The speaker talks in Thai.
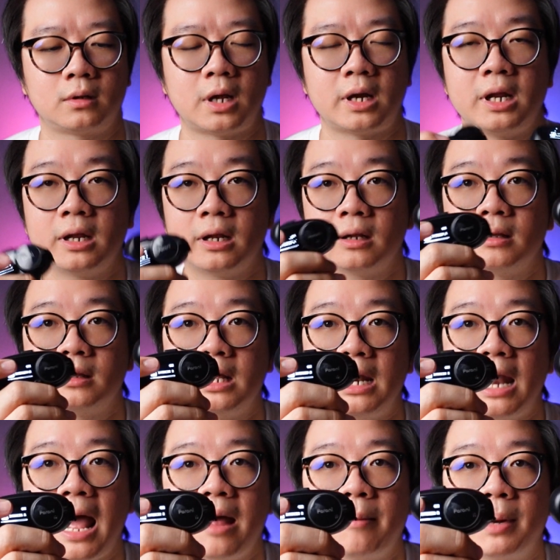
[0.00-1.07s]
อันนี้ติด
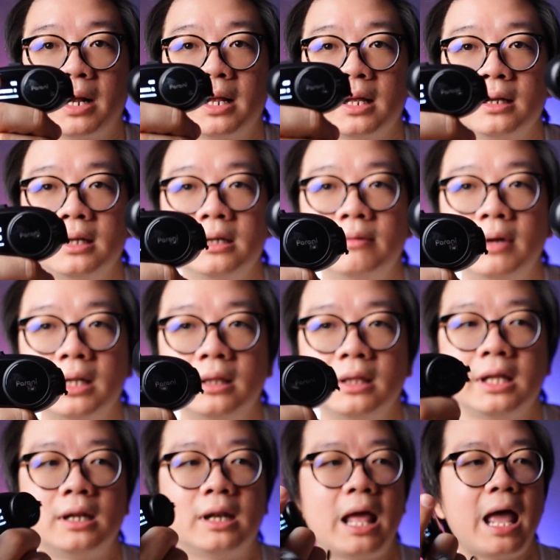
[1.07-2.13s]
แล้วมันก็จะขึ้นว่า
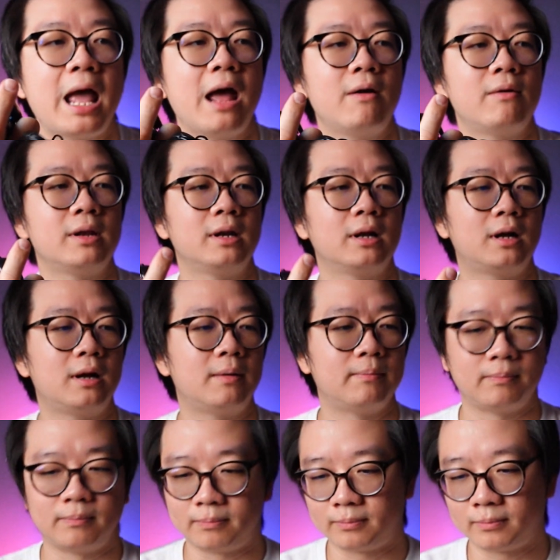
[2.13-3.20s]
ติดแล้วอินเตอร์คอม
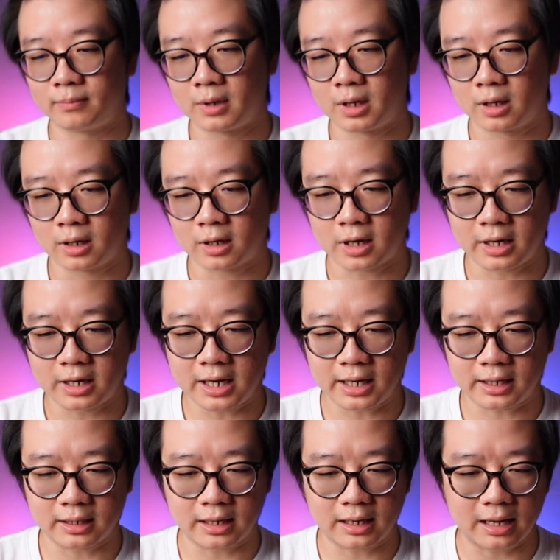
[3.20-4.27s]

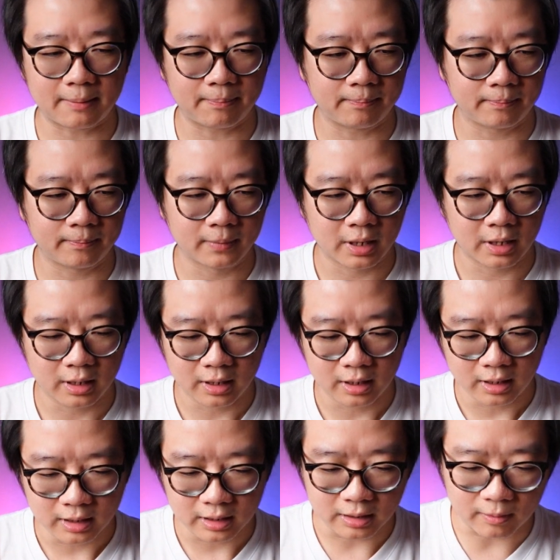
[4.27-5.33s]
Connect นะครับ
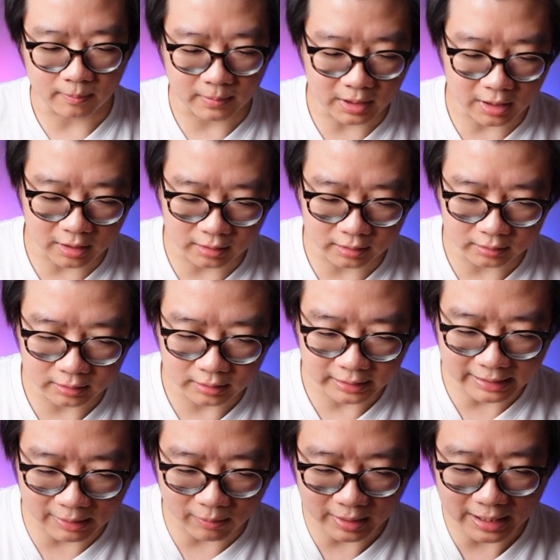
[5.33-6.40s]
ผมลอง
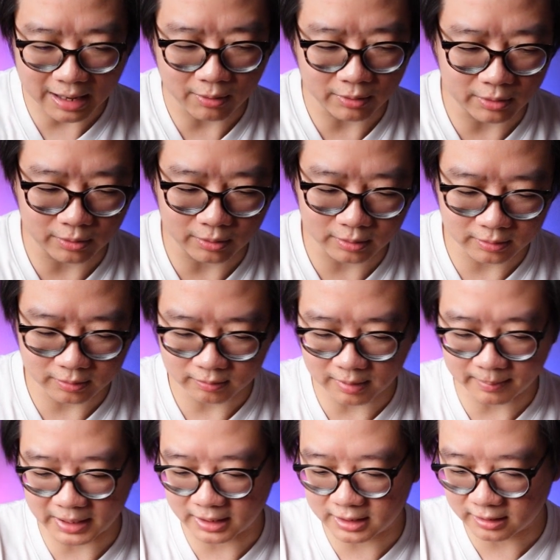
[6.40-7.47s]
เกาๆดูว่า
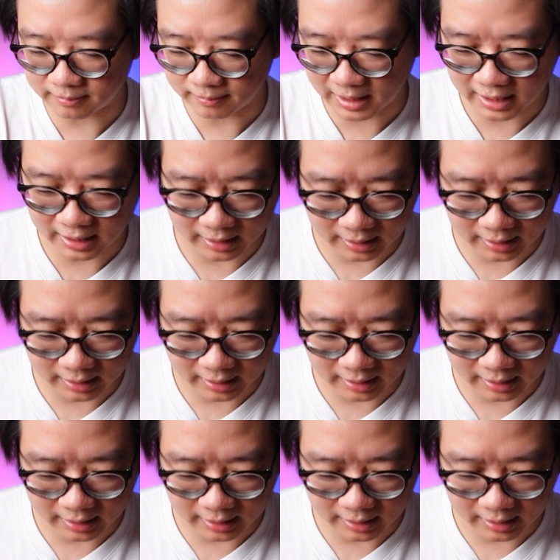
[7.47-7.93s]
มันขึ้นไหม